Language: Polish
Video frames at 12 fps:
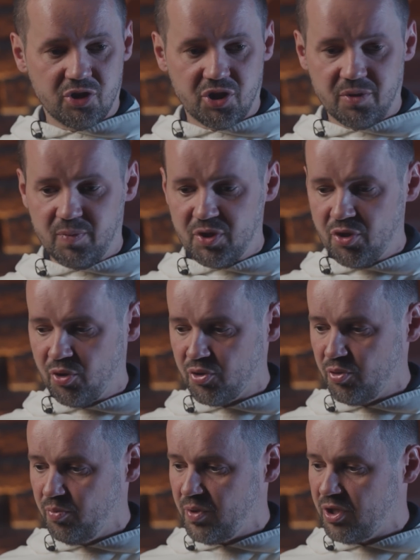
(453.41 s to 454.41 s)
że żeby
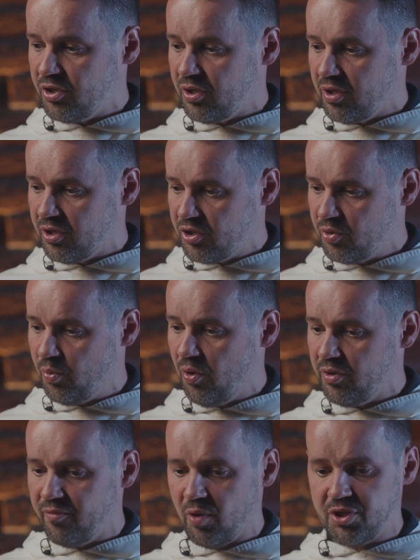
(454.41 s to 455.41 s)
zrozumieć
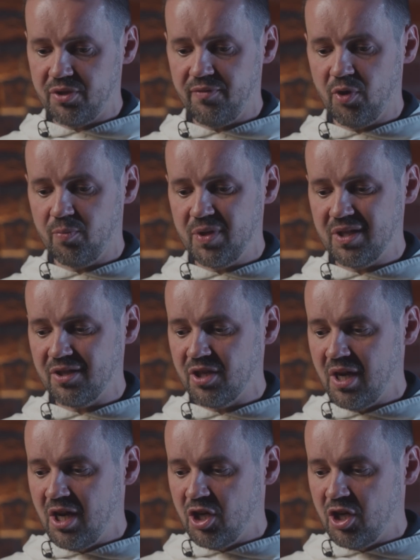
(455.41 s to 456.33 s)
zło i właściwie opisać,